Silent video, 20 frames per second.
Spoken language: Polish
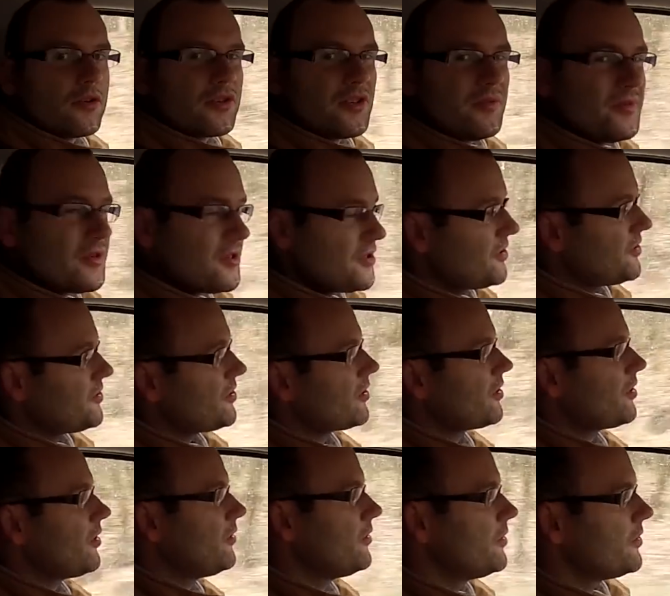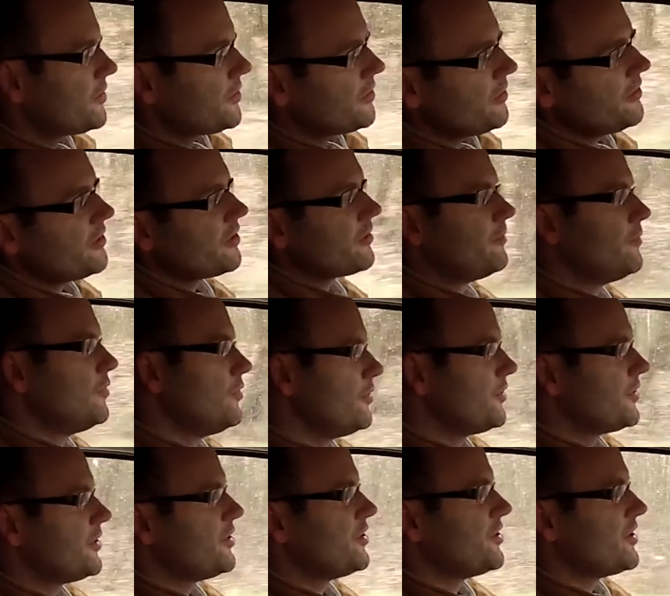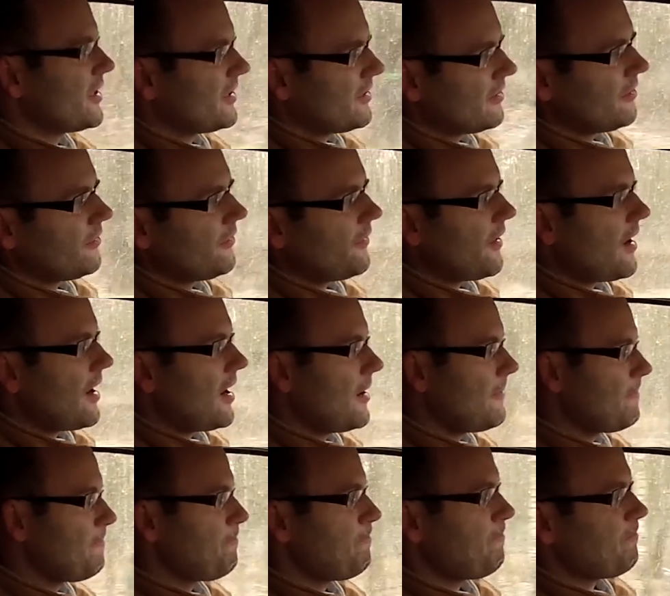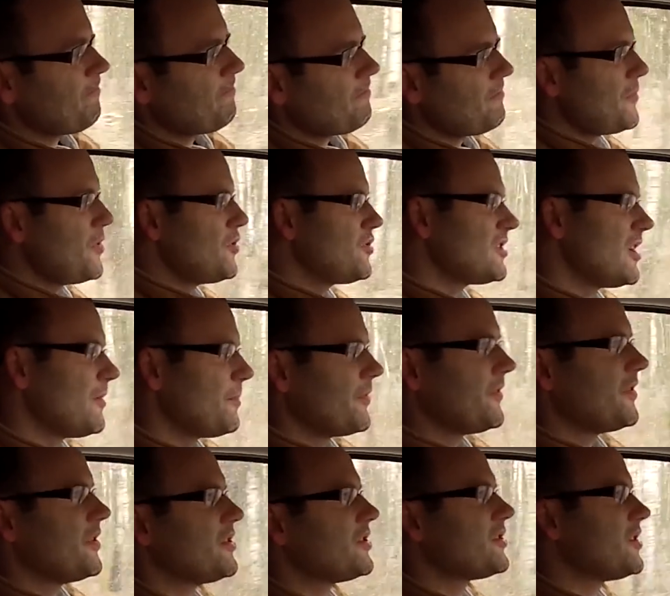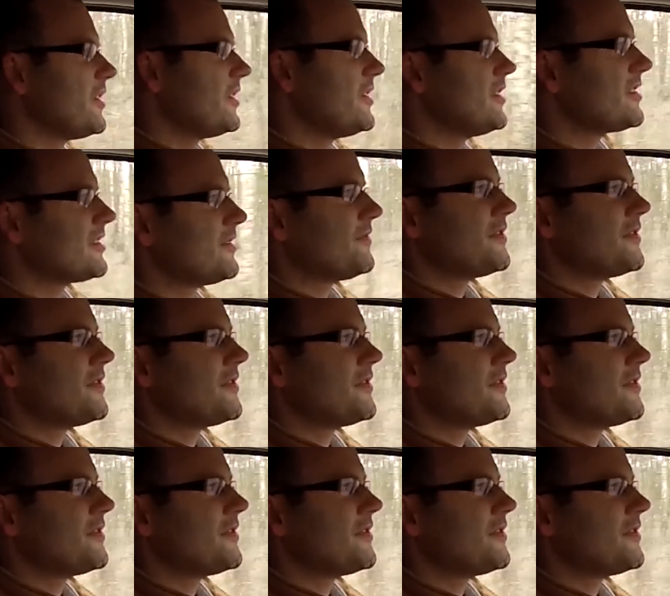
80-konny silnik Multijet 2 można powiedzieć, że jest